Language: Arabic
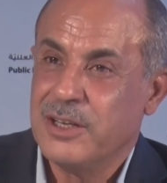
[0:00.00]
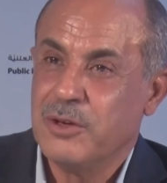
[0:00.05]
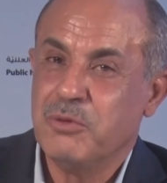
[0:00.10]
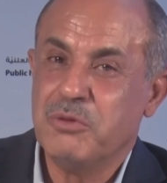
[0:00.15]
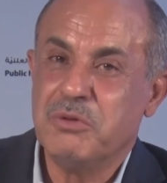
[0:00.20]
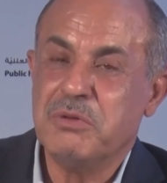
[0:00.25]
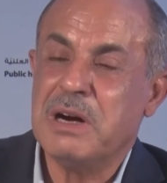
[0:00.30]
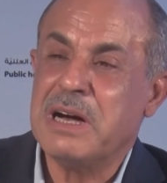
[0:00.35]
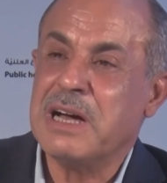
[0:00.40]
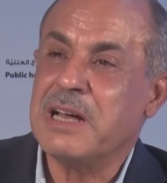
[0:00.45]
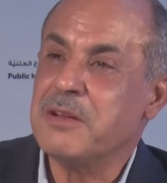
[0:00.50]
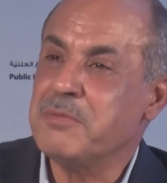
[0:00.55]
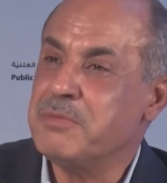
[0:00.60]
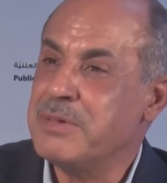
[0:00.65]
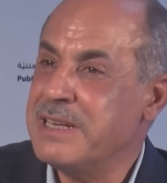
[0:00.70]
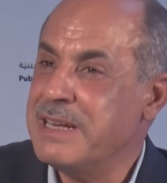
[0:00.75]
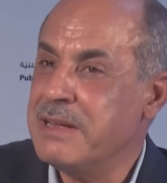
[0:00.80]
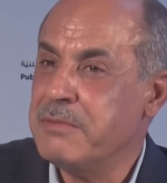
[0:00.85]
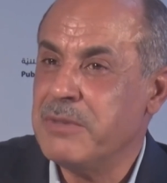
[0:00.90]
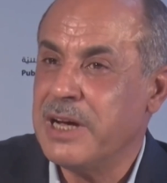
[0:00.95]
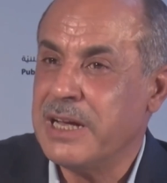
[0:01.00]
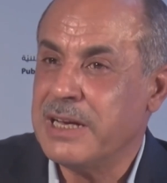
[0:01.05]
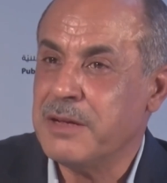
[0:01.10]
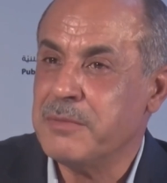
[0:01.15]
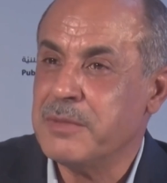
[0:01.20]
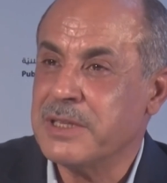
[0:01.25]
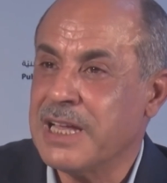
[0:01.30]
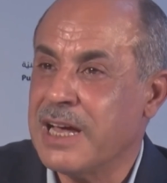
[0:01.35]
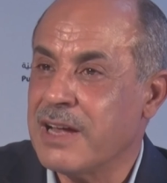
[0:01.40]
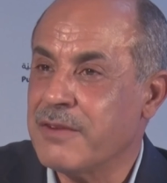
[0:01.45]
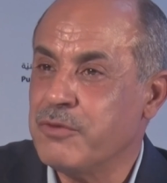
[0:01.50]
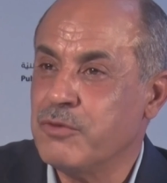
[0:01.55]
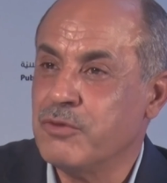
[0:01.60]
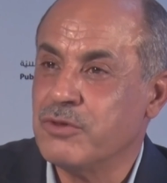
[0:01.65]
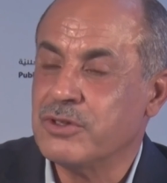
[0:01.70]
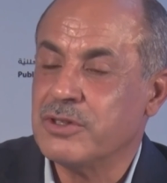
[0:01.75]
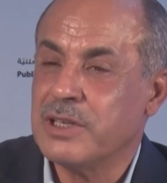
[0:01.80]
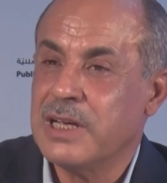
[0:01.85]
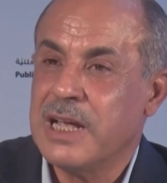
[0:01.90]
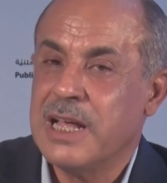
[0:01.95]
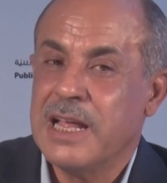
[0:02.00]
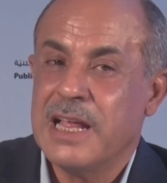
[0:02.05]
وأغلب معناه ما تعرفوش